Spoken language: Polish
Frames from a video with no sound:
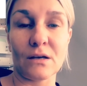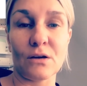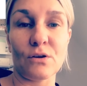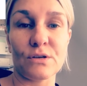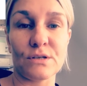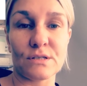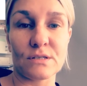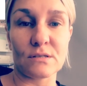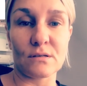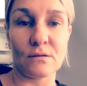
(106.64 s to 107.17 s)

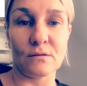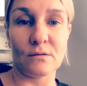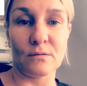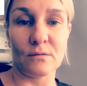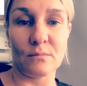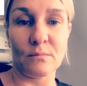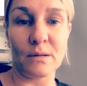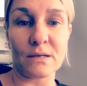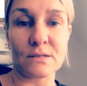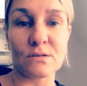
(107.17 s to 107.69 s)
jest
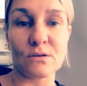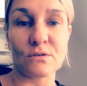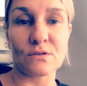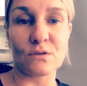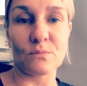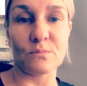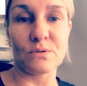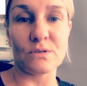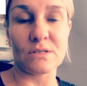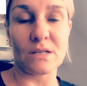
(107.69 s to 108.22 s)
bardzo
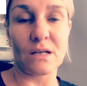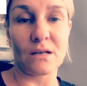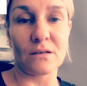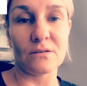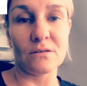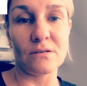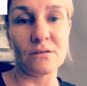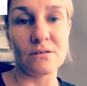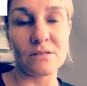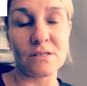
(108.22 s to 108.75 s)
osobista
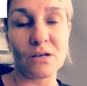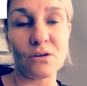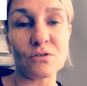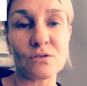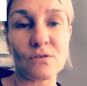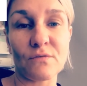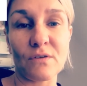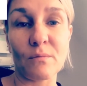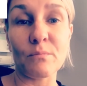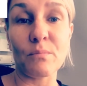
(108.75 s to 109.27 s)
i z tego
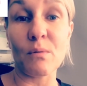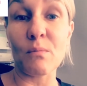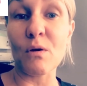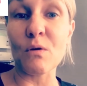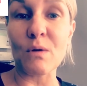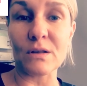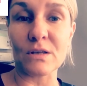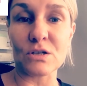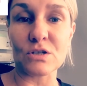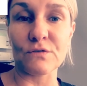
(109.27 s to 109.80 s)
co wiem
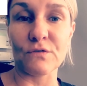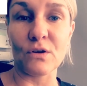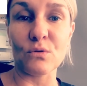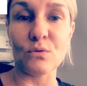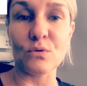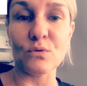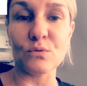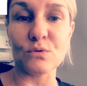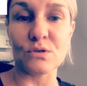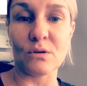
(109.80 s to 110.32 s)
pomogła też wielu
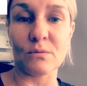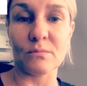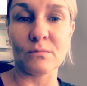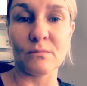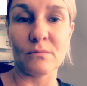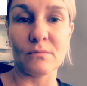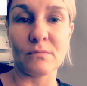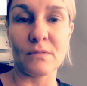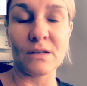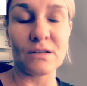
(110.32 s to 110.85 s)

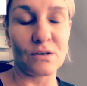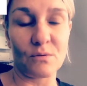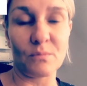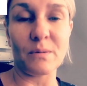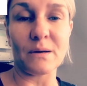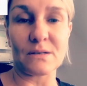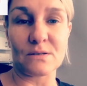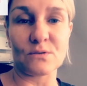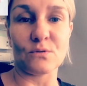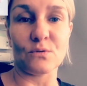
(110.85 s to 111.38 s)
ludziom, dlatego
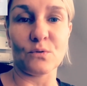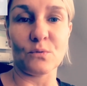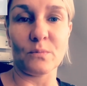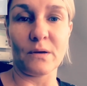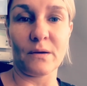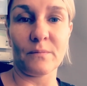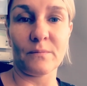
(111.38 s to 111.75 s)
bardzo ją lubię.